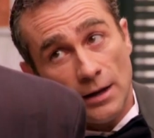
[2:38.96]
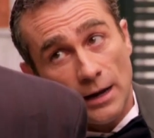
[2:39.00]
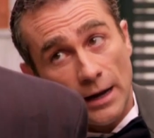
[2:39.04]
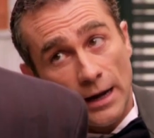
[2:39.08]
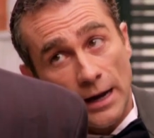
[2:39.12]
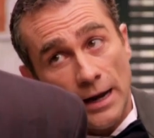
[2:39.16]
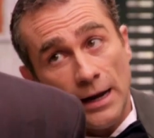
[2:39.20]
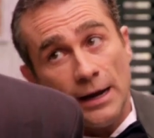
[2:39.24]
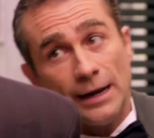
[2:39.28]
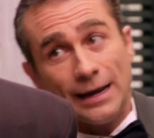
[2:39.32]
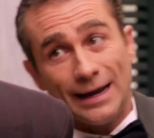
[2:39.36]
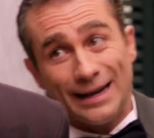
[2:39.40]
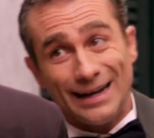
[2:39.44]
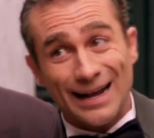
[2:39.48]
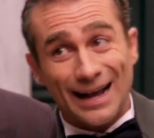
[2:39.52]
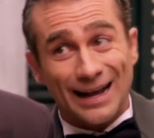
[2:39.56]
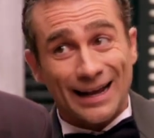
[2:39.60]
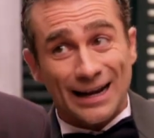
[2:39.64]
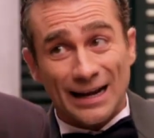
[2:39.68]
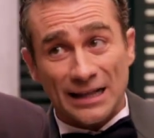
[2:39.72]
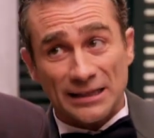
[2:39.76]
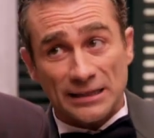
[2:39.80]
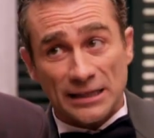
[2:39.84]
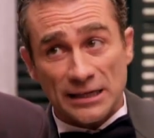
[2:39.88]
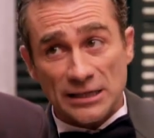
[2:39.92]
eh, era
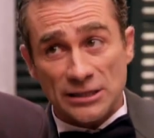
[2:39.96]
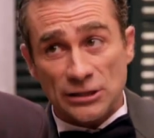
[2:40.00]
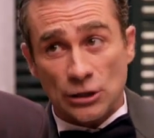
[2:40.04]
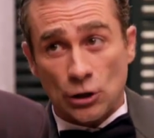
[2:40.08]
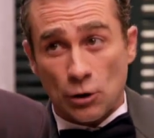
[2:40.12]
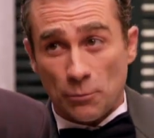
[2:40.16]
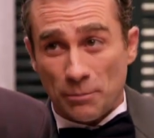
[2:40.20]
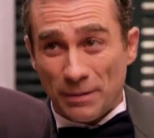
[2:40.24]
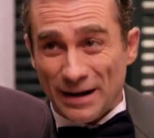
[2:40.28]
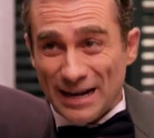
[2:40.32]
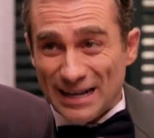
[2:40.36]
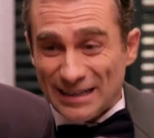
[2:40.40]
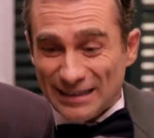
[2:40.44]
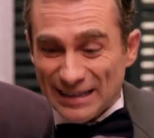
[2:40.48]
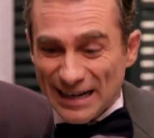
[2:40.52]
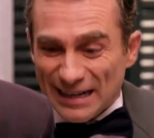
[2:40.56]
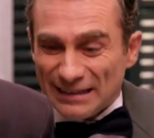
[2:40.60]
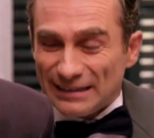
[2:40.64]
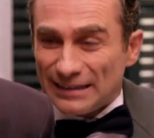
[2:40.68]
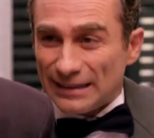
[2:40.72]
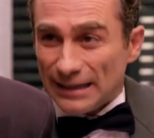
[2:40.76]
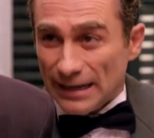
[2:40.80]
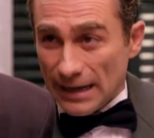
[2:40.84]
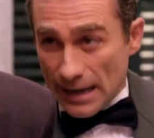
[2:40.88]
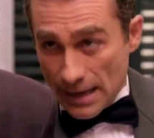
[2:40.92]
característico,
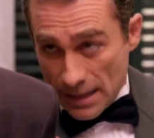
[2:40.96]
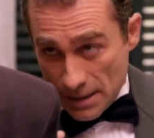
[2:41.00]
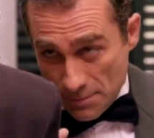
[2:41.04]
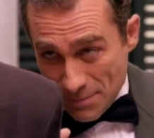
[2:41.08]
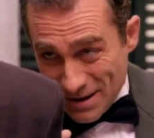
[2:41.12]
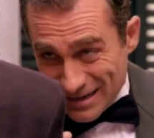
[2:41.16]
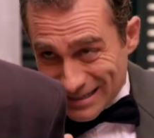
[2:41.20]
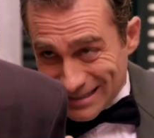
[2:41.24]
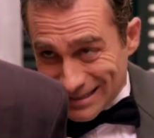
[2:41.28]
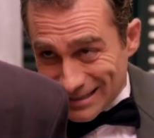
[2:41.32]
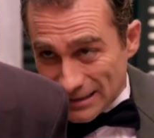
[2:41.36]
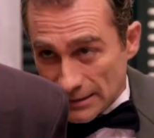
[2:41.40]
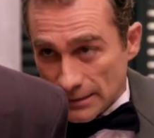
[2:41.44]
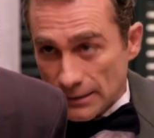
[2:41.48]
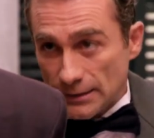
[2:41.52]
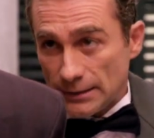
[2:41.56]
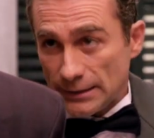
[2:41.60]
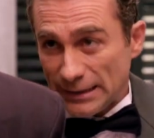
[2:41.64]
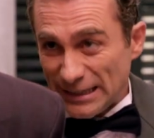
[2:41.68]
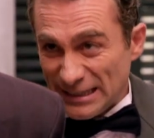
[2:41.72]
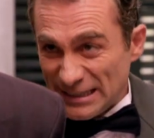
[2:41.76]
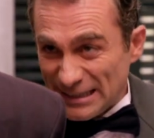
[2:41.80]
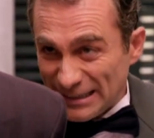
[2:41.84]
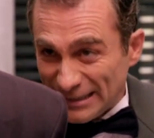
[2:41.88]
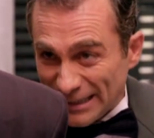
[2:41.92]
penetrante, más
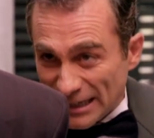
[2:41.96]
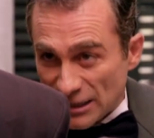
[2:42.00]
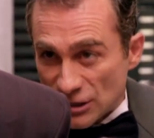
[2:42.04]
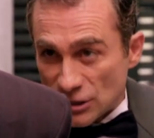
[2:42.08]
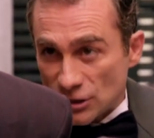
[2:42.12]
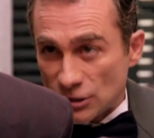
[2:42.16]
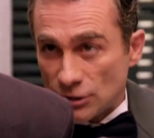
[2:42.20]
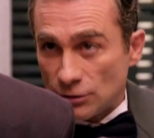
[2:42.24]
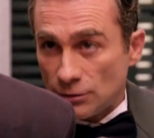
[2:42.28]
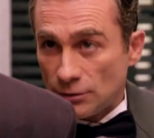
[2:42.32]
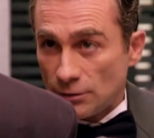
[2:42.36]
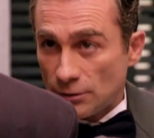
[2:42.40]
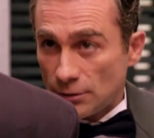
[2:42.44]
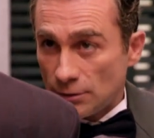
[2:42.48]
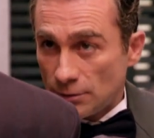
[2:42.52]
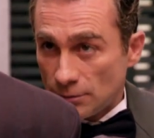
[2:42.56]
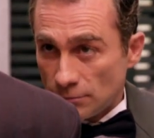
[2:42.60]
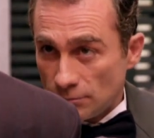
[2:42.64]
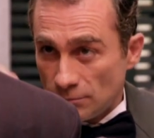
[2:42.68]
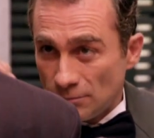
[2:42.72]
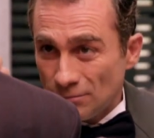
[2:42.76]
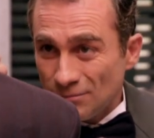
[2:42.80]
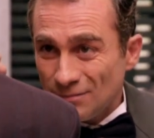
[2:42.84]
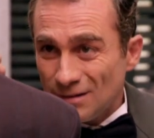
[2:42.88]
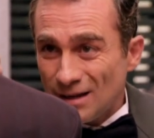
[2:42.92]
intenso.
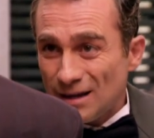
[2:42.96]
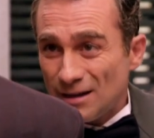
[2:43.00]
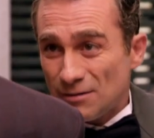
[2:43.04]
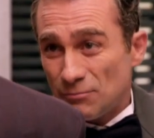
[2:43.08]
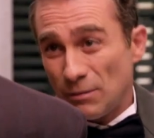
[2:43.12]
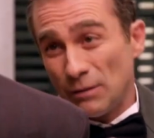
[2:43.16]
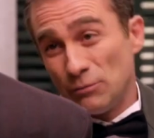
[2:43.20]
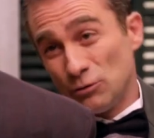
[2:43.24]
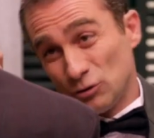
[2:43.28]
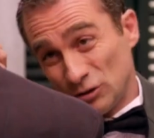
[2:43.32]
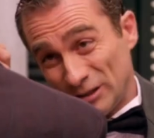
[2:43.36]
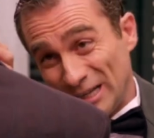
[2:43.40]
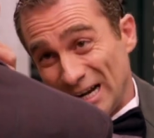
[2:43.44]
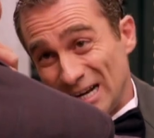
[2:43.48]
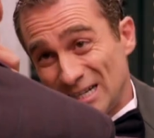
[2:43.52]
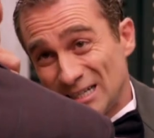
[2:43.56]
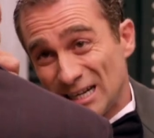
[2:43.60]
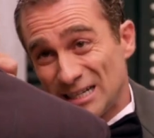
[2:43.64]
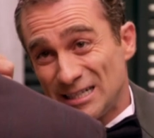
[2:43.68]
Mm, vamos, tal es